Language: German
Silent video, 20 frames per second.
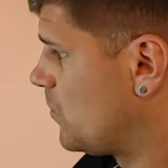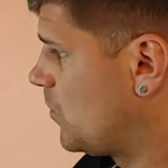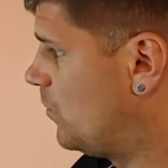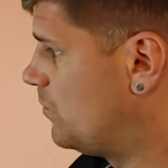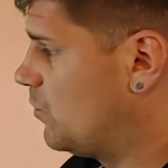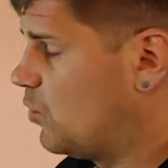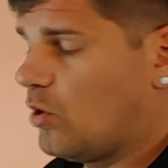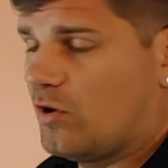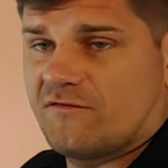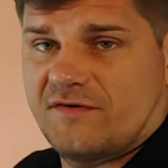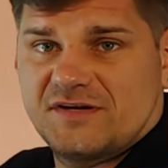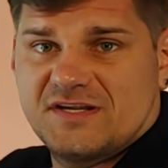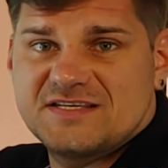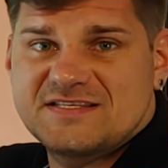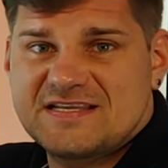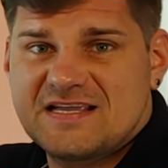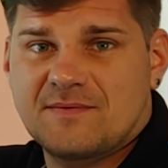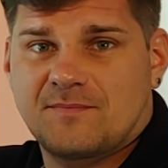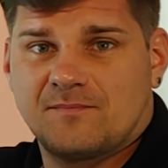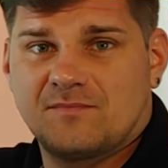Und irgendwann
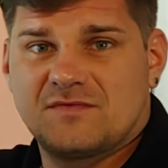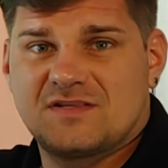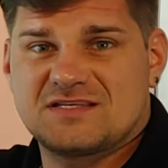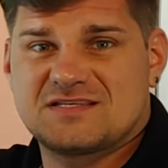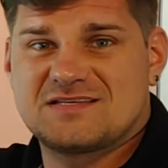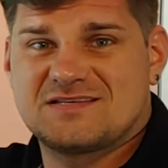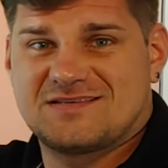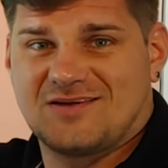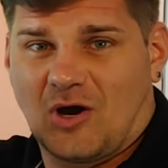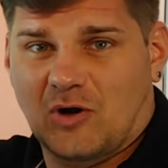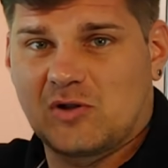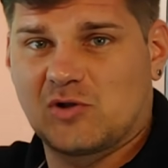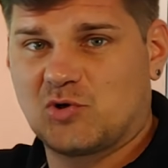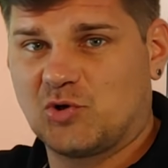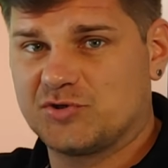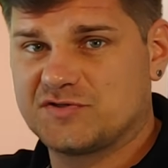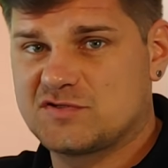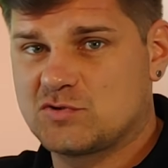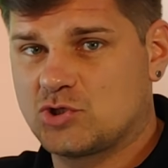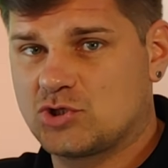ist eben das
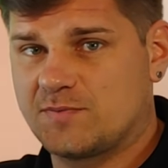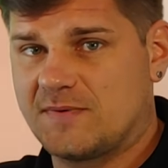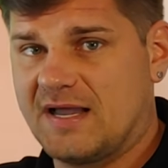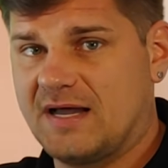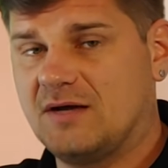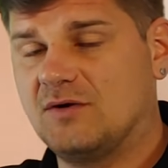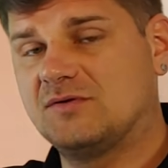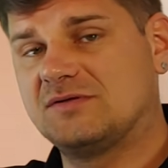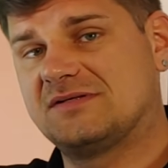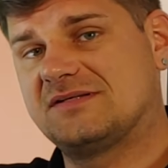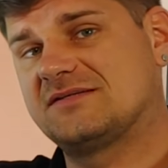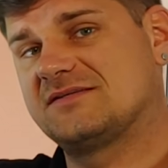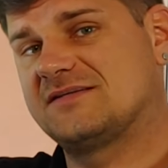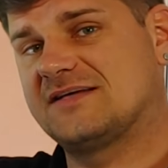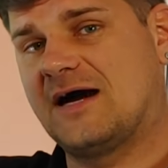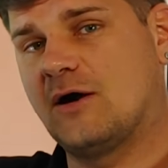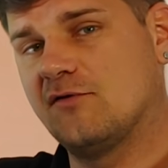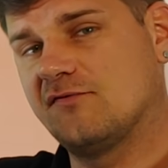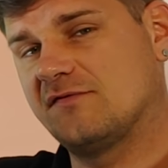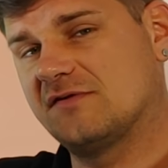Hagelkorn zu schwer und
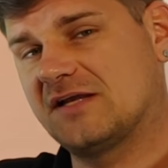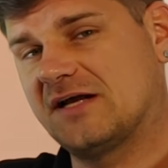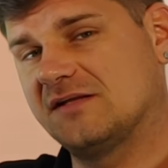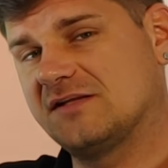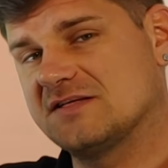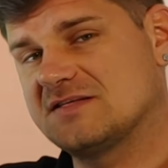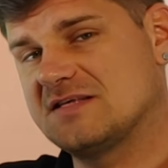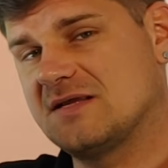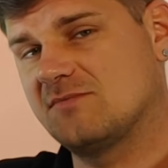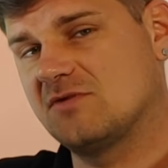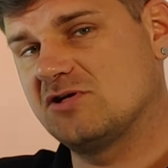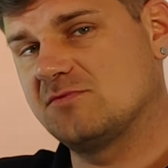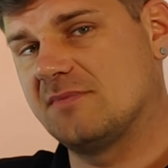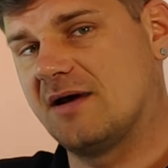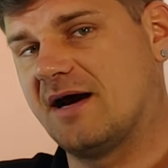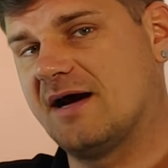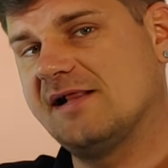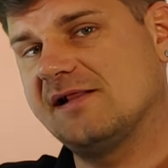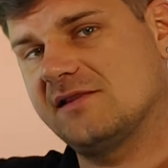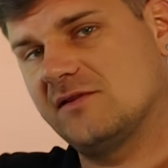der Aufwind kann das eben nicht
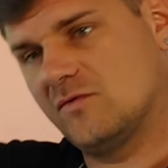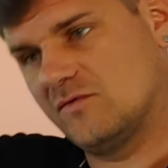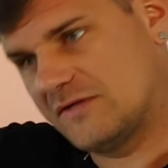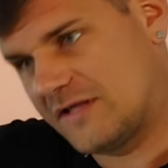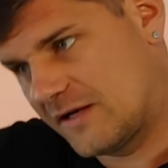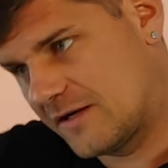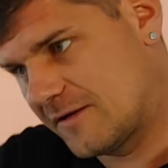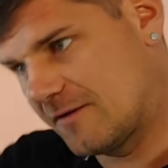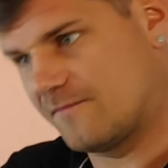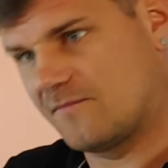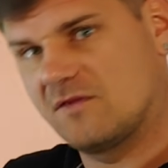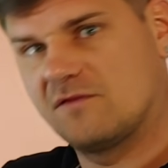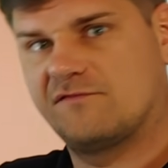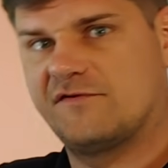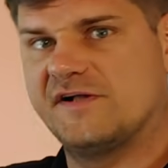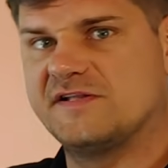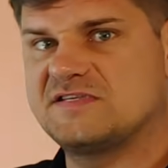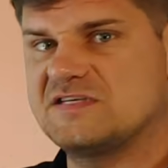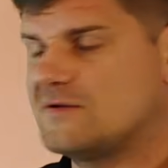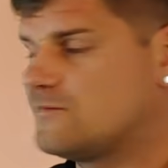mehr halten und dann
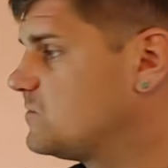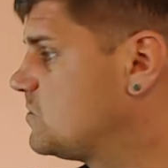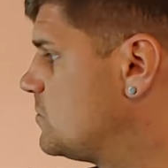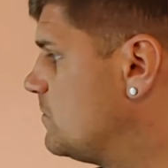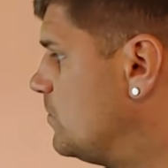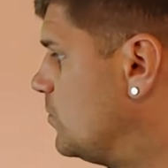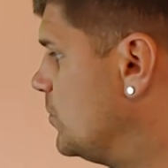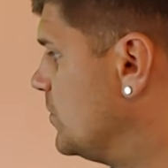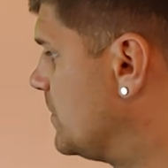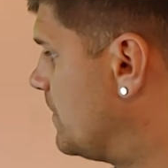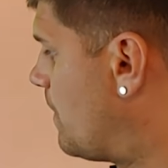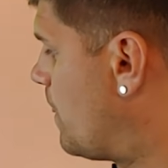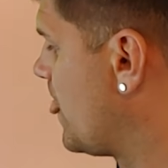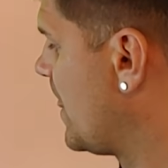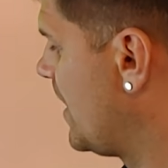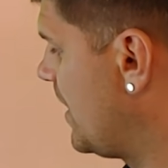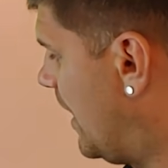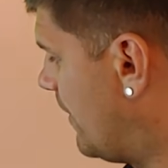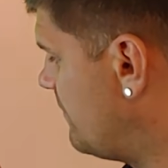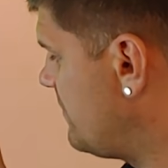fällt es eben zu Boden.
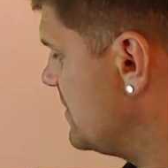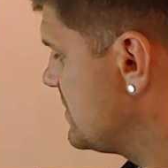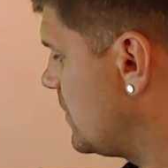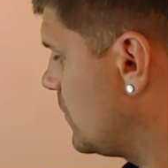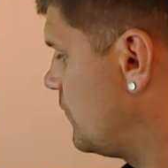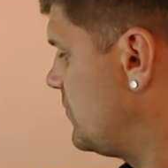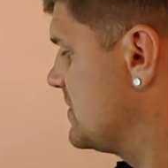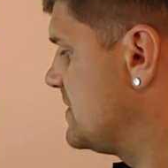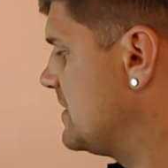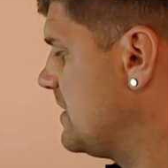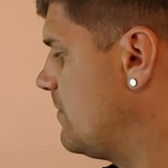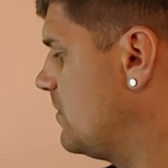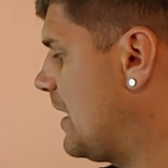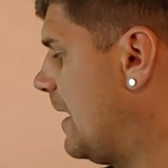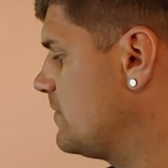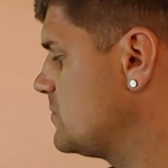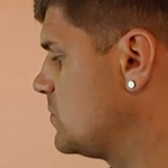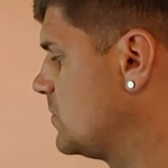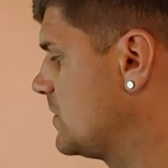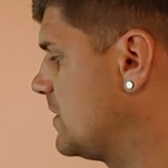Aber wie gesagt, 4 cm
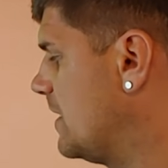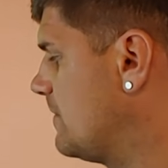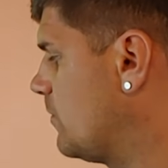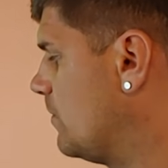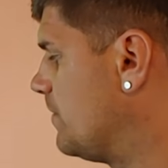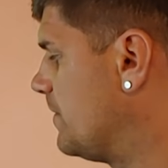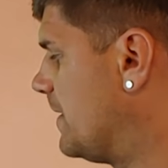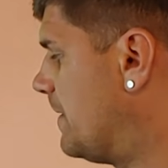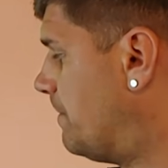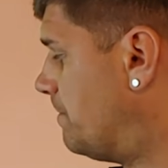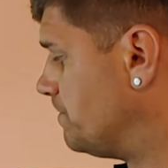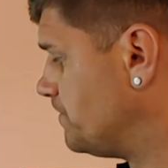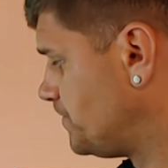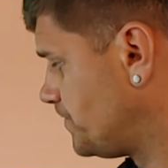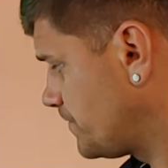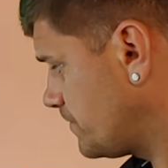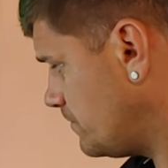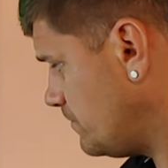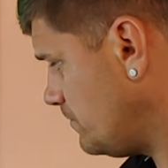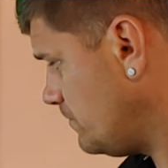absolut kein Problem.
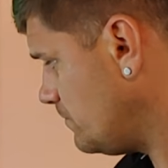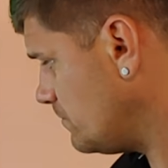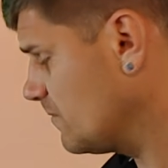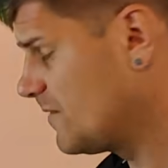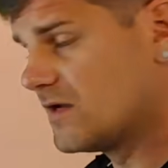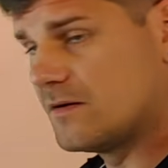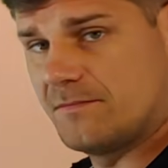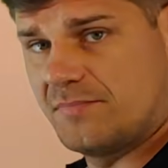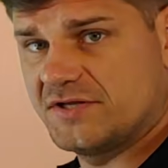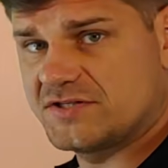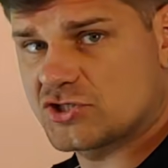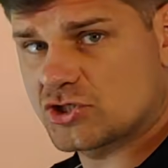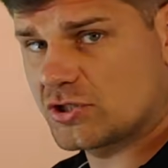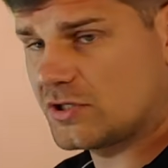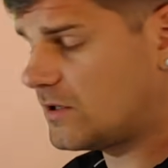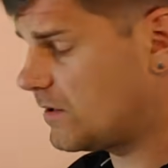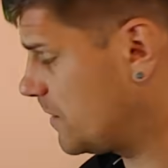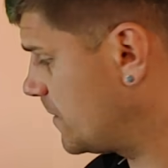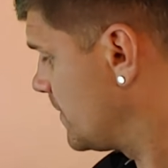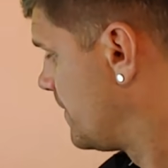
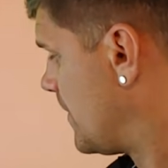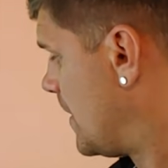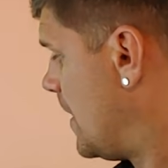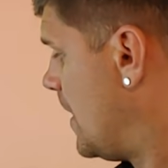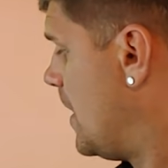Blitzschlag,